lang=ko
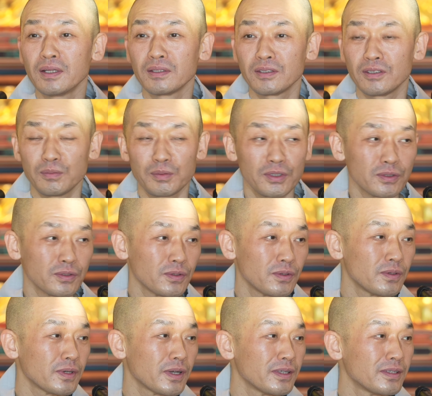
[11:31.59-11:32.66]

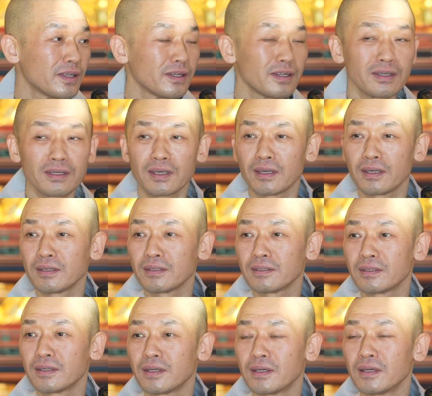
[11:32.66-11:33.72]
집에서 간단하게
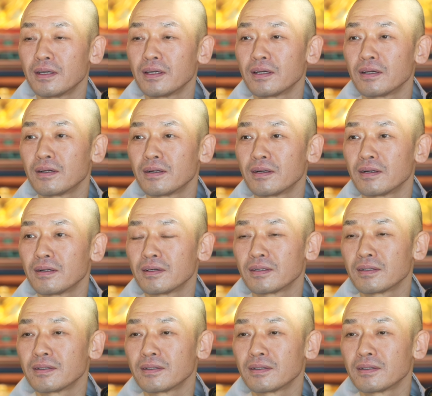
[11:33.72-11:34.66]
어,